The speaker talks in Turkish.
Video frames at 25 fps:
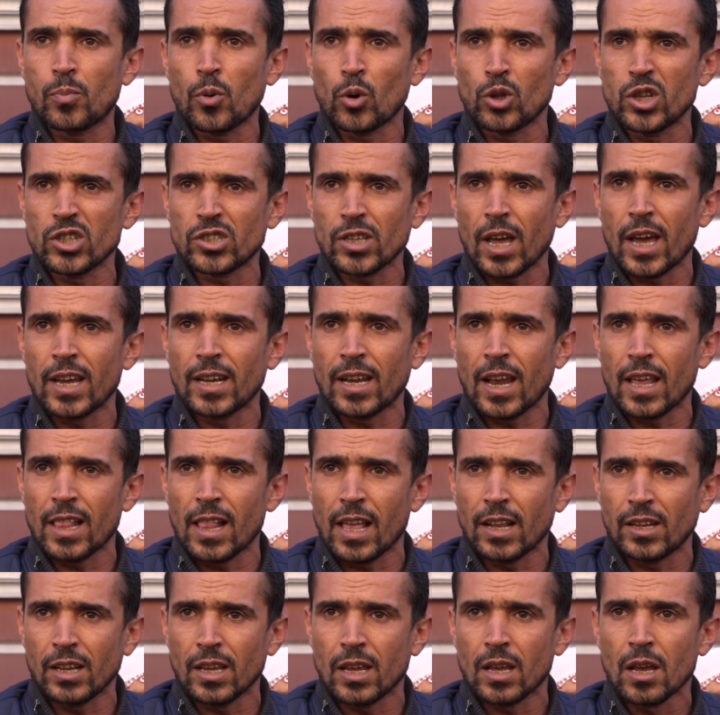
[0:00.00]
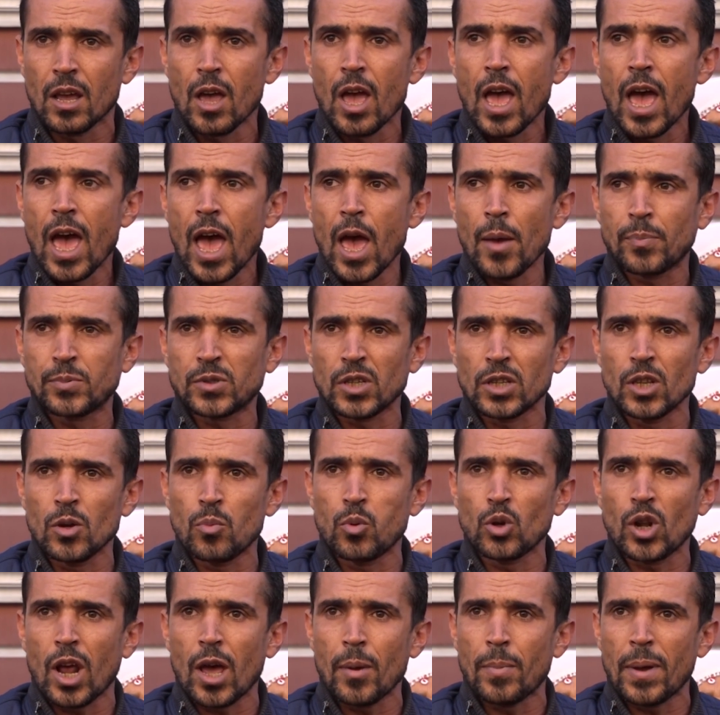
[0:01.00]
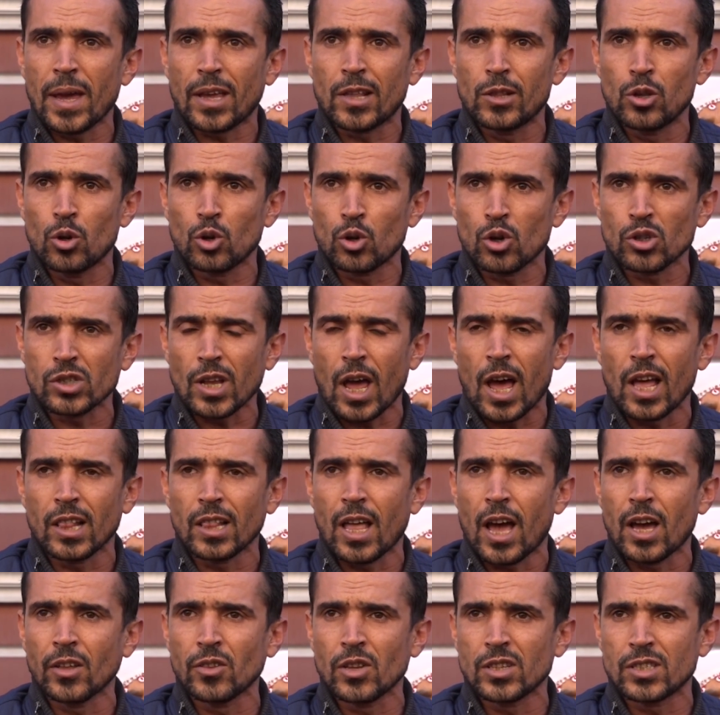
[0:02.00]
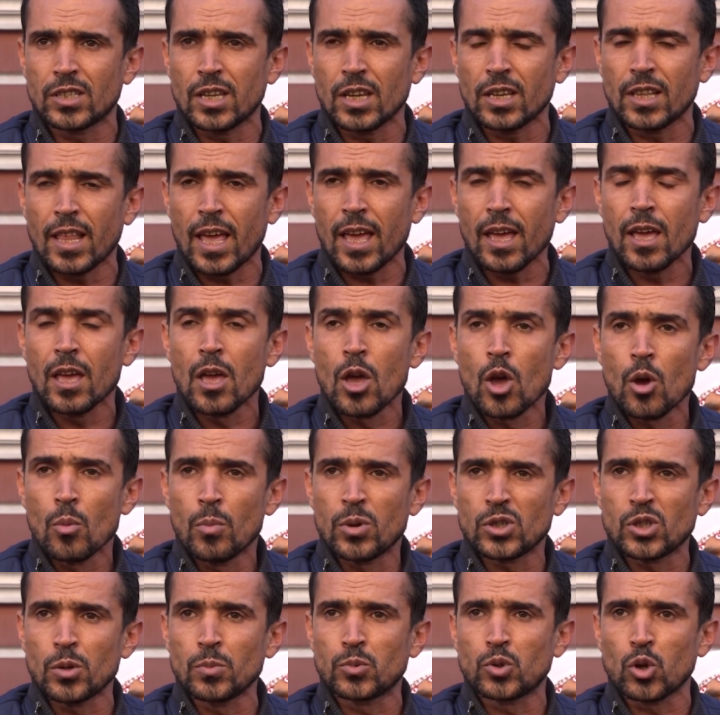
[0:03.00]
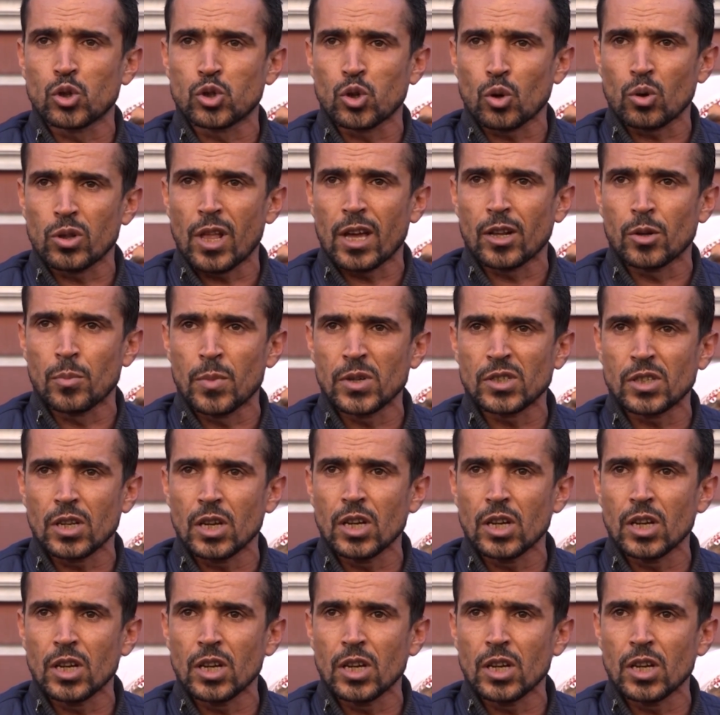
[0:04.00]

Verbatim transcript: polis aileleri hepsini buraya bekliyoruz. Allah'ın izniyle bizim çocuklarımız